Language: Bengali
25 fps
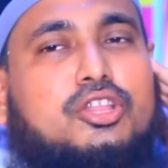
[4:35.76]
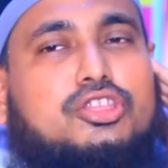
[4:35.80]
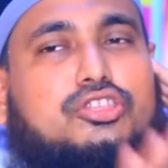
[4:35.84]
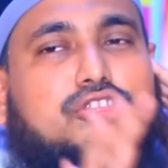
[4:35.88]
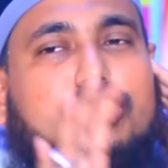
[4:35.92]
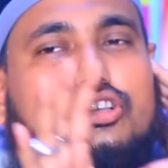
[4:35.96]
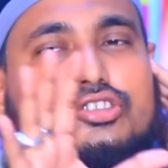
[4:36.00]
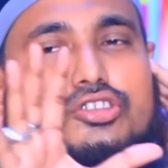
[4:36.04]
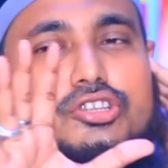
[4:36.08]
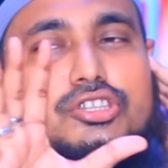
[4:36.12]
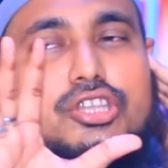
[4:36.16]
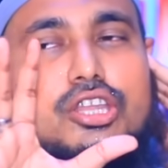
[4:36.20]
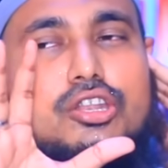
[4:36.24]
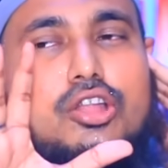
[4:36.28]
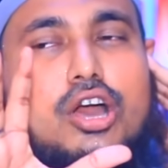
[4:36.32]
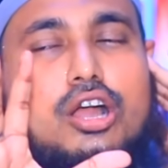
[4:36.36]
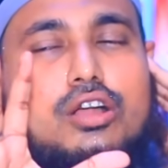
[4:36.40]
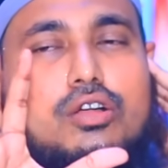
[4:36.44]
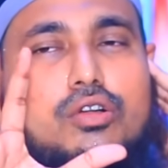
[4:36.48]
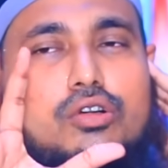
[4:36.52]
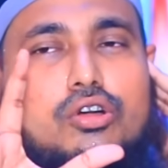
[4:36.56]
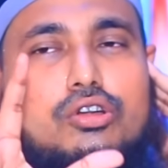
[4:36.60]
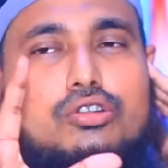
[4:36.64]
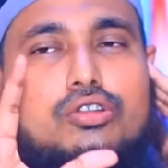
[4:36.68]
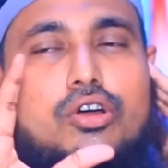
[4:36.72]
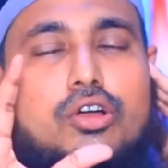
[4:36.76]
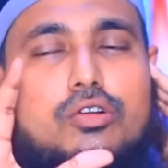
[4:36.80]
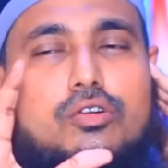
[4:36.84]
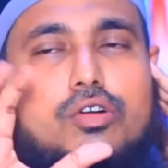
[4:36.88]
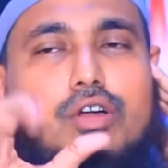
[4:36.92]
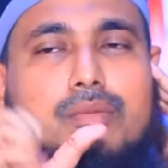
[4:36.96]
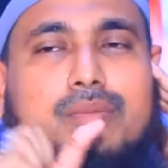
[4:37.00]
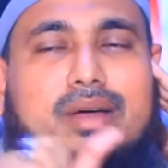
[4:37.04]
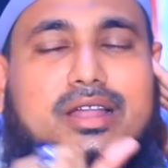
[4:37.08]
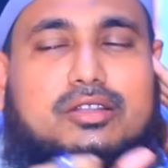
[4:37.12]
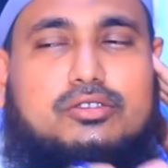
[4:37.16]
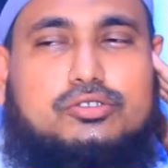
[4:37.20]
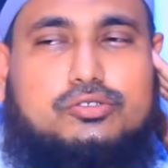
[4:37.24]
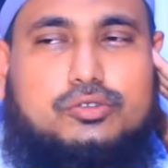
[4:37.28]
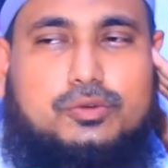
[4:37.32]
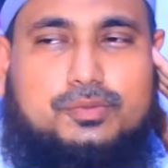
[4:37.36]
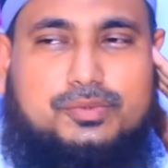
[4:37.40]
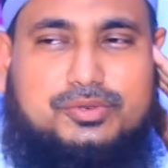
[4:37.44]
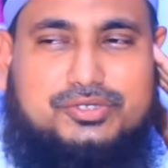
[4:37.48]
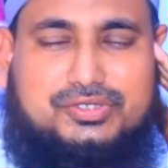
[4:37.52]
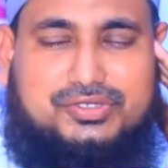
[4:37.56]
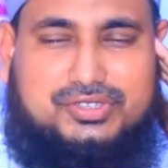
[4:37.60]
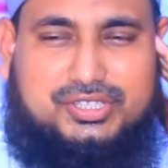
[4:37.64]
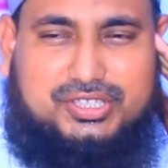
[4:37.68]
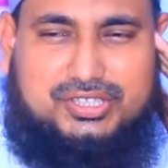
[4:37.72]
মধ্যে যদি লক্ষ লক্ষ মানুষ
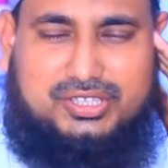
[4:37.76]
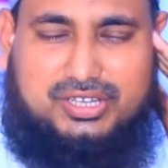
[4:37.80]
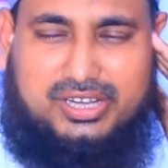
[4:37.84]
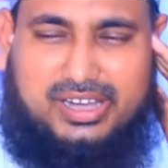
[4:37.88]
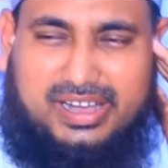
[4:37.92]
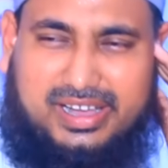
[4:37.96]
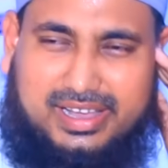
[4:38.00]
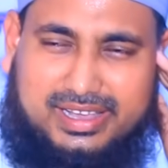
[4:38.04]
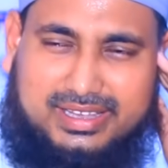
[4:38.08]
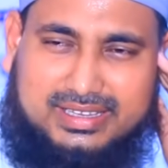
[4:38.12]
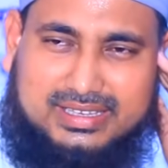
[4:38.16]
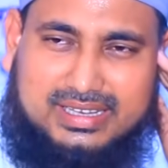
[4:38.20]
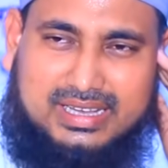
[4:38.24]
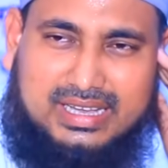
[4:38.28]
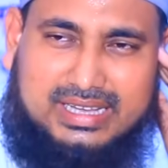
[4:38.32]
উপস্থিত হয়